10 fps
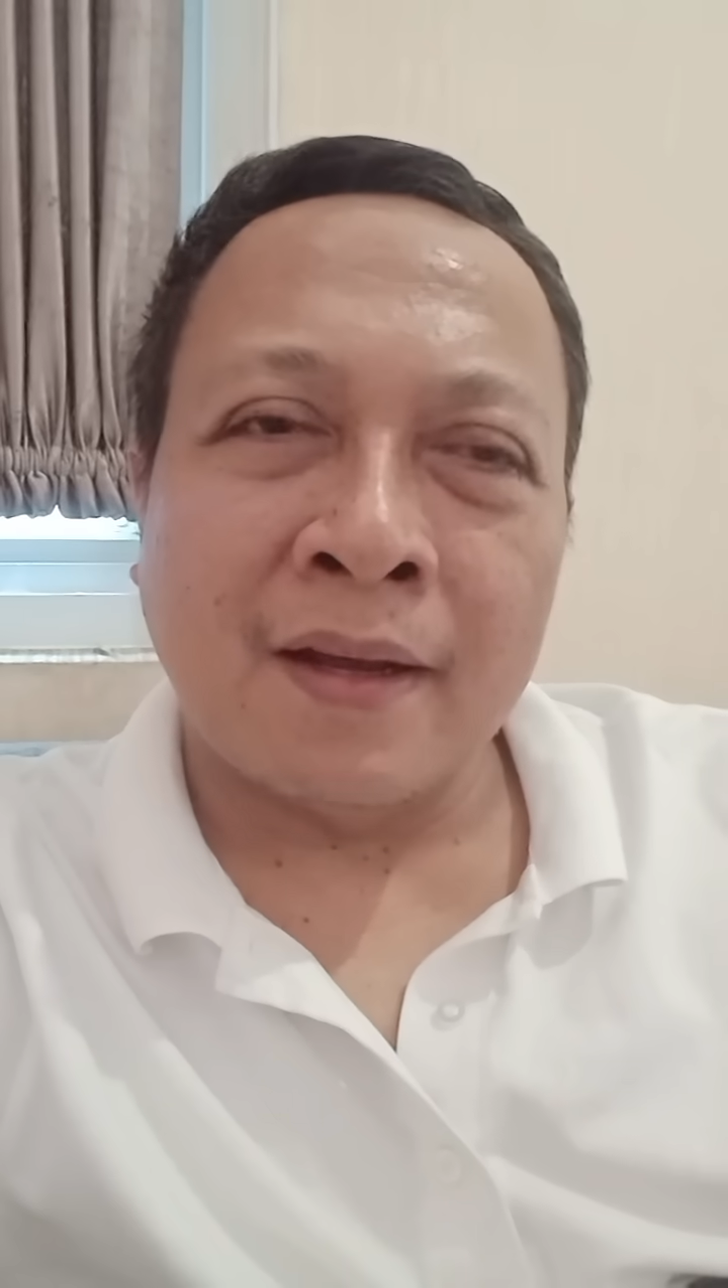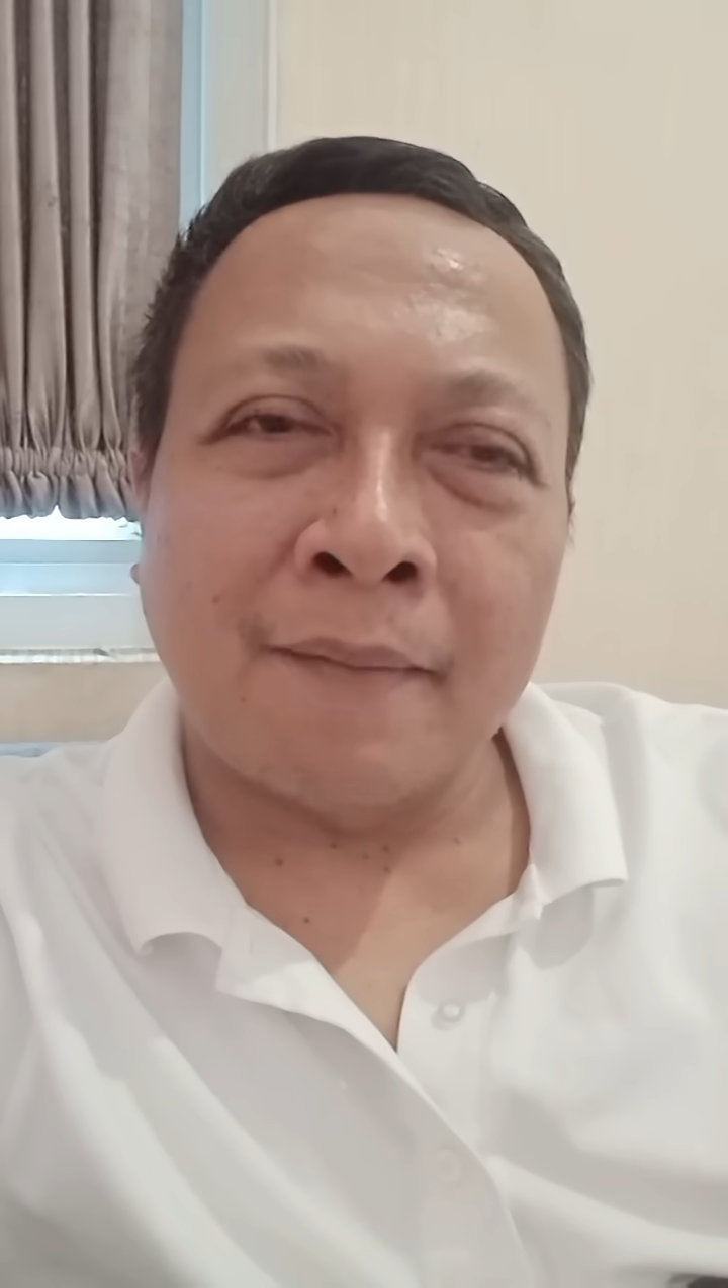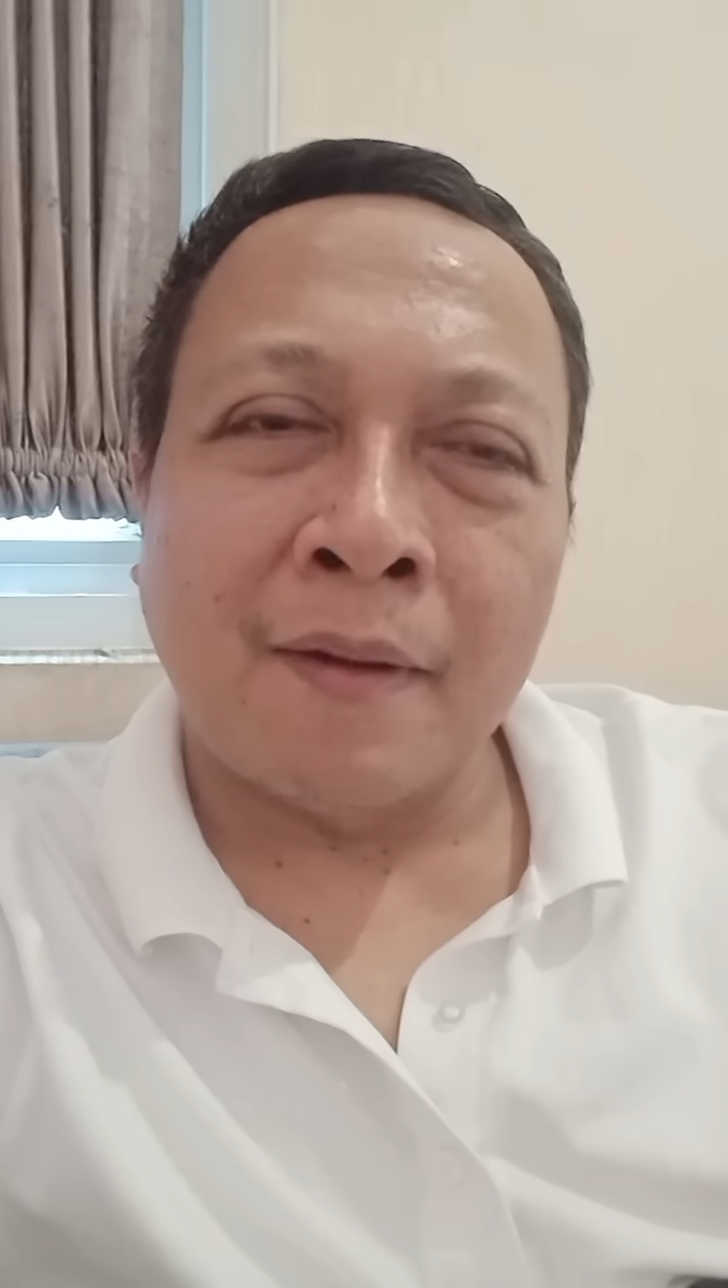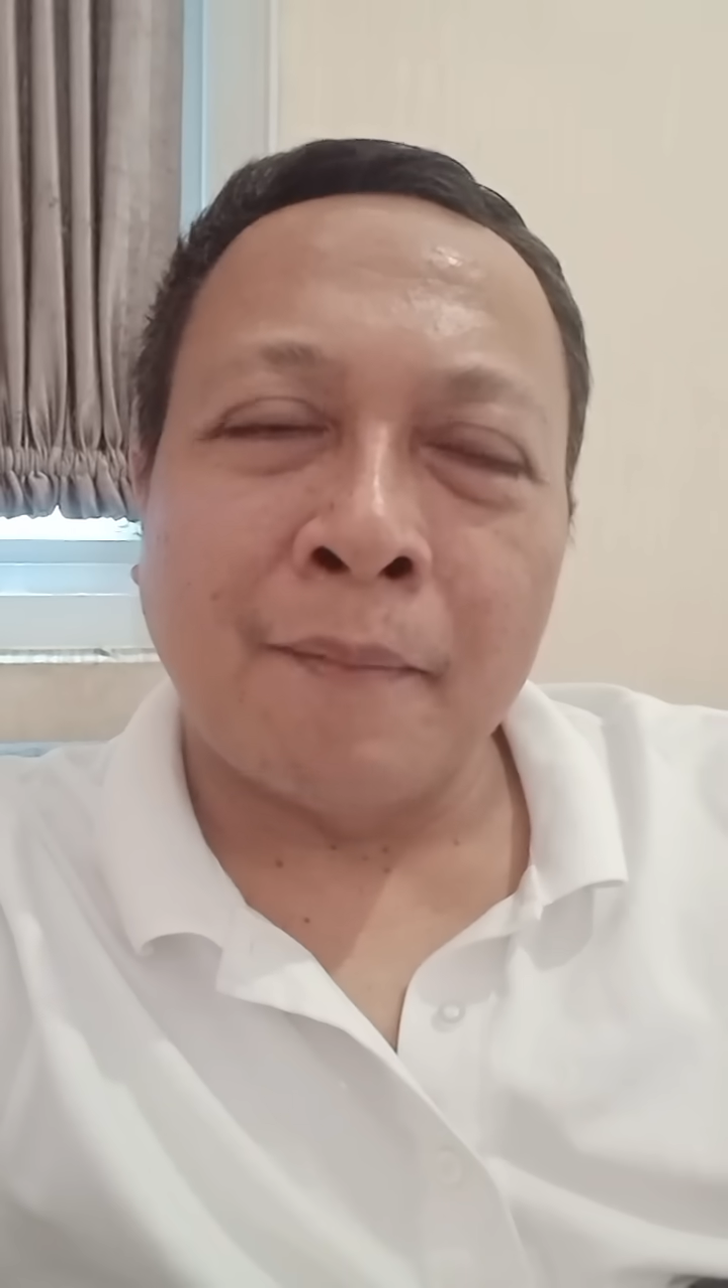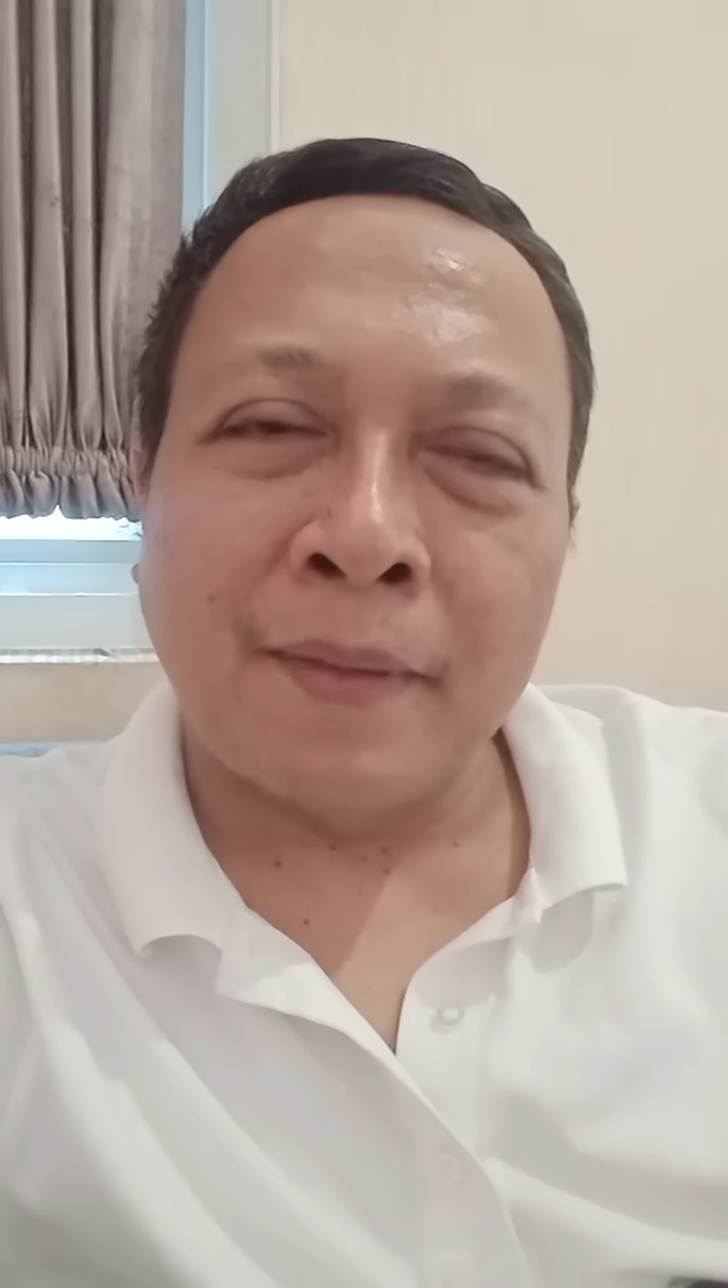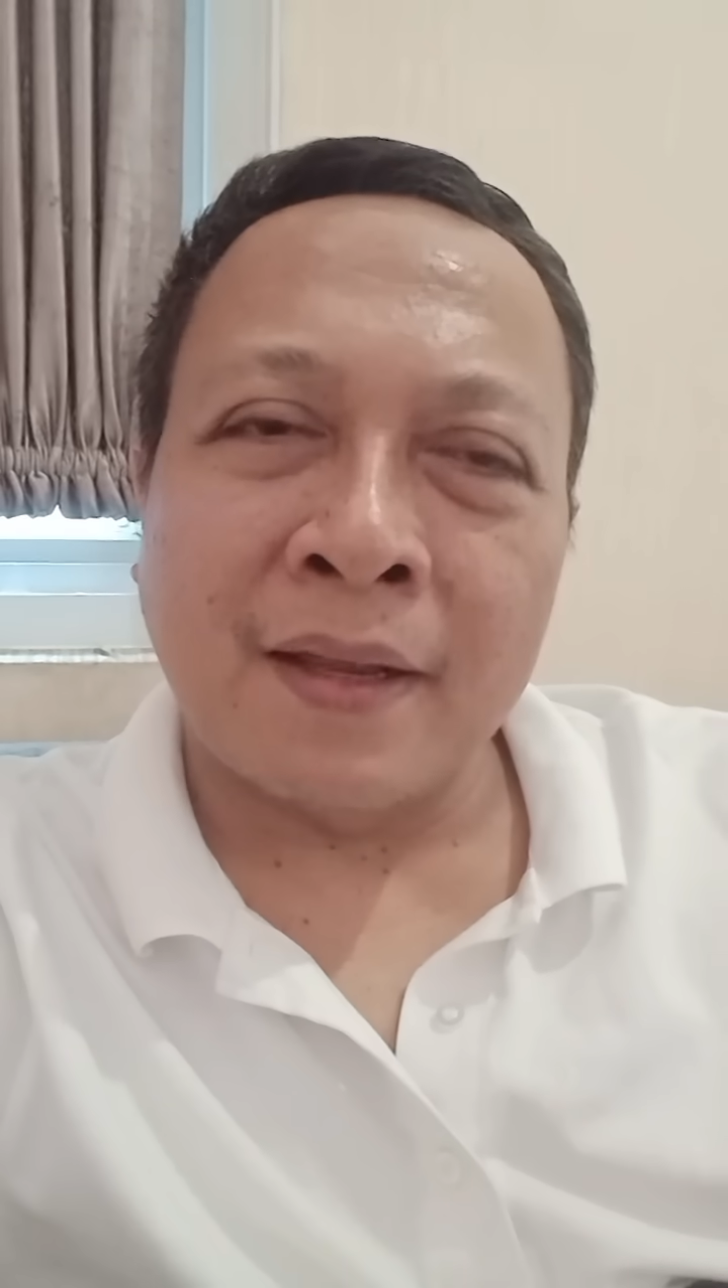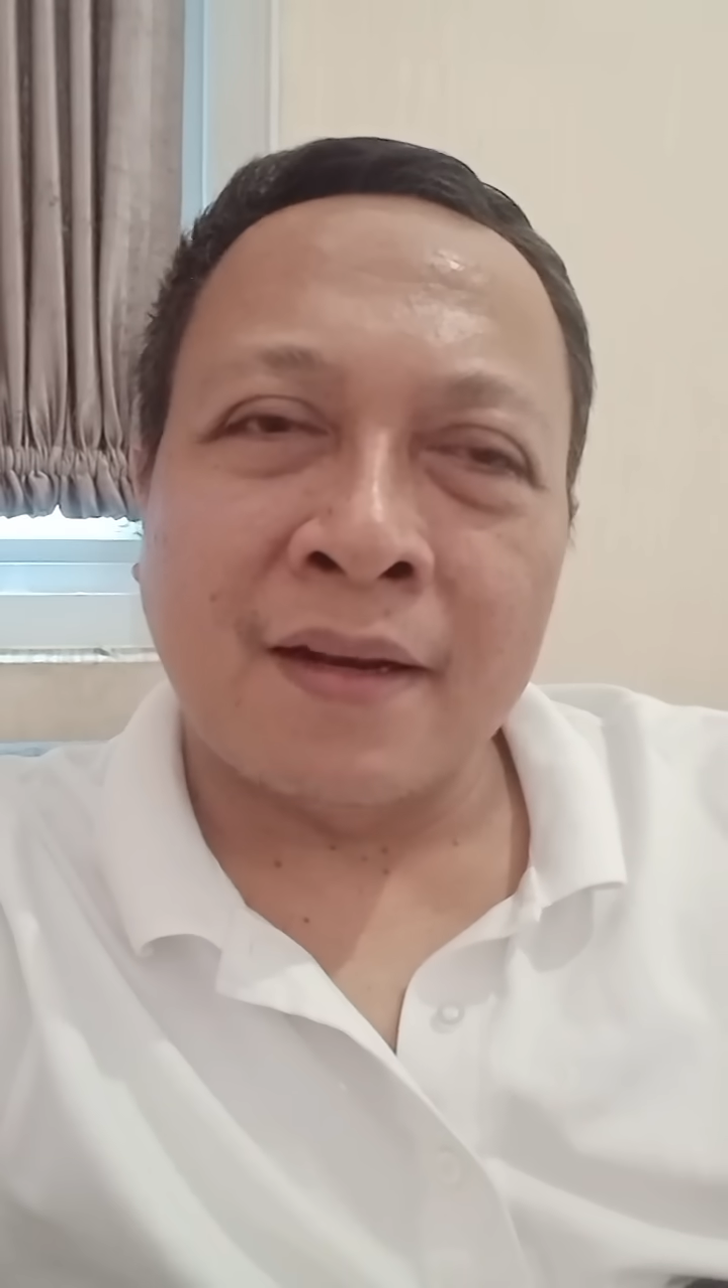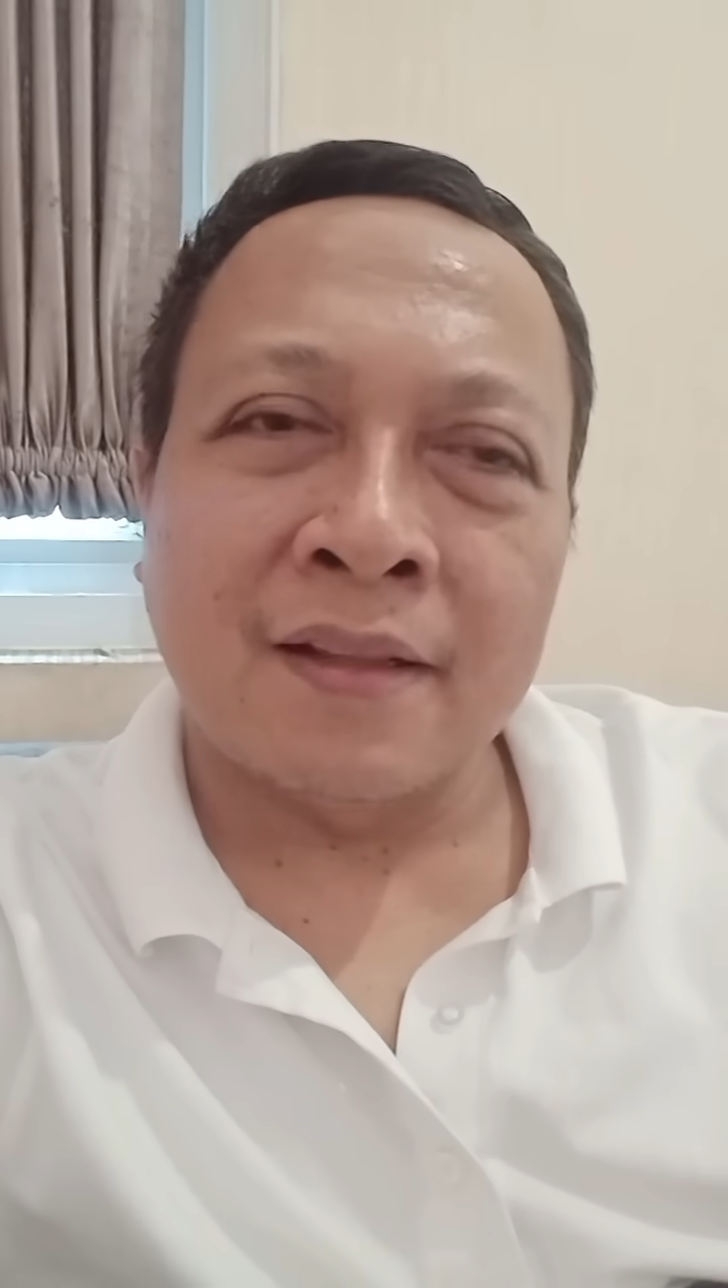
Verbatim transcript: kerap mampir